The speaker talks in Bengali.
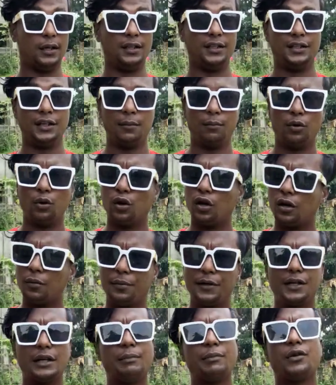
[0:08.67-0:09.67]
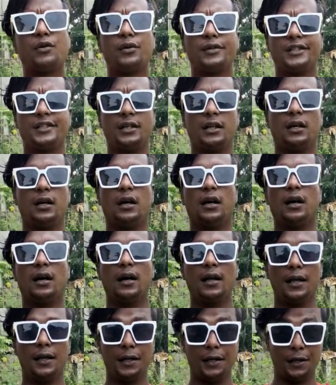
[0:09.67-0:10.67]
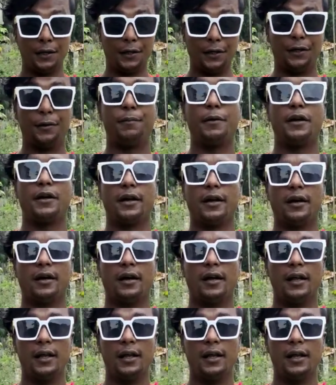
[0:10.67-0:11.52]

এই এমন বিটলামি করিস না এই বেটা